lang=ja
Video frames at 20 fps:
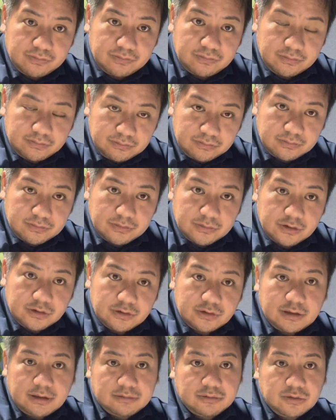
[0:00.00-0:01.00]
うん
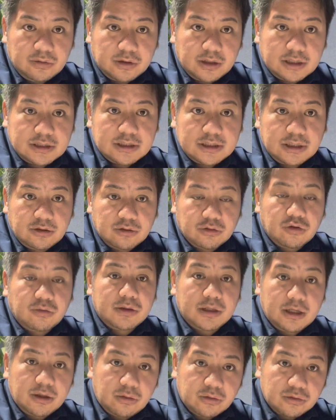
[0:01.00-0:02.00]
クラブの血を止め
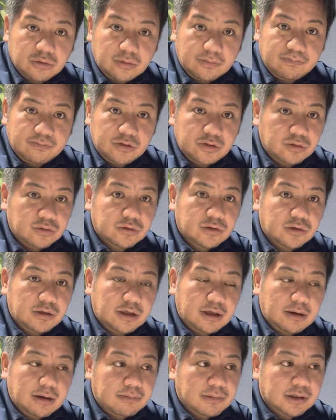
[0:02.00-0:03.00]
ないことということで
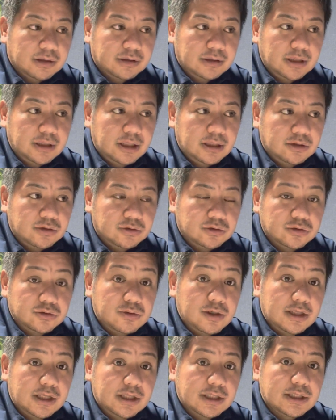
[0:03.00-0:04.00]
頑張っていく
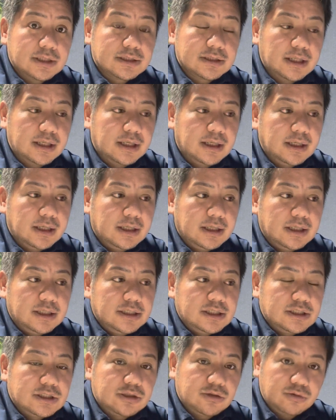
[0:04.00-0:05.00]
上でですね
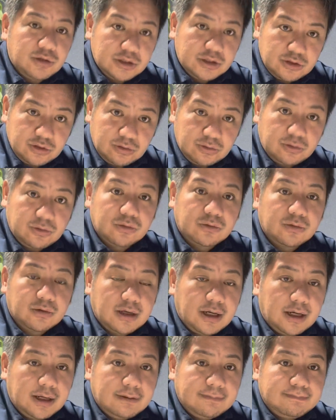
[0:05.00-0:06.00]
必要な情報と
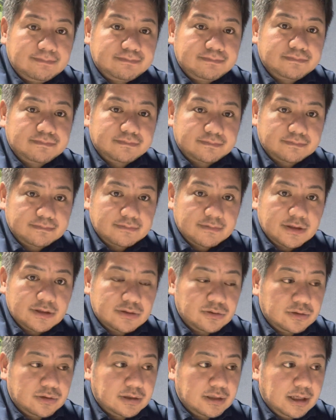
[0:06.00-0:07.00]
か、うん、
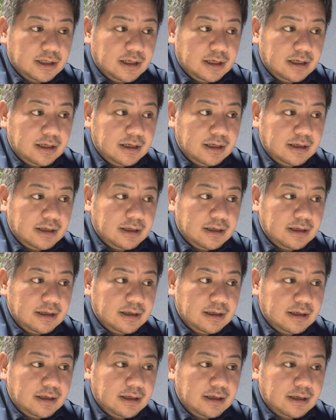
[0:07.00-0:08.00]
そういった、
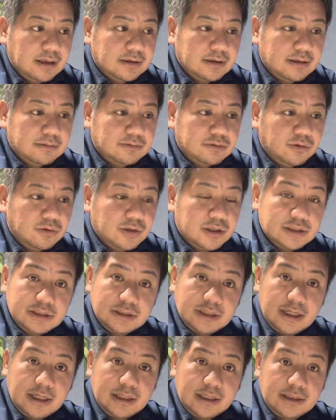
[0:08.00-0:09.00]
えー、クラブの同じ
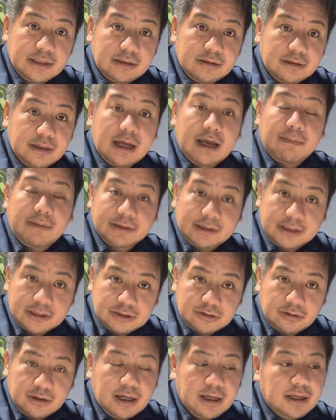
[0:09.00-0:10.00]
悩んでいる仲間たち
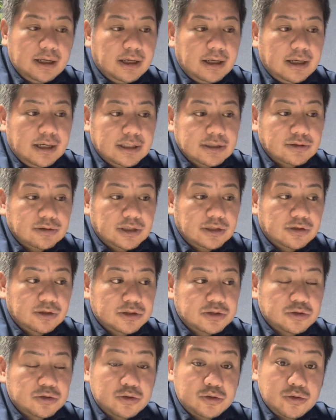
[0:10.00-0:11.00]
とかそういった人た
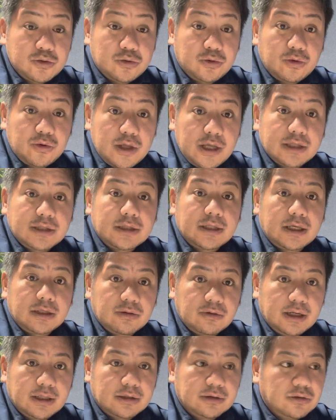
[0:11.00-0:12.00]
ちの情報であったり
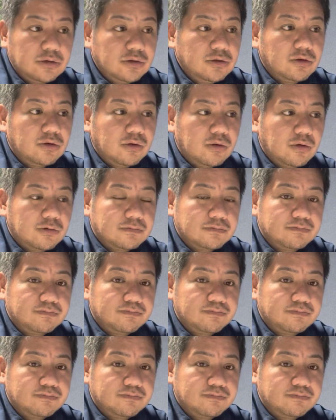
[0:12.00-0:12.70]
とかっていうのを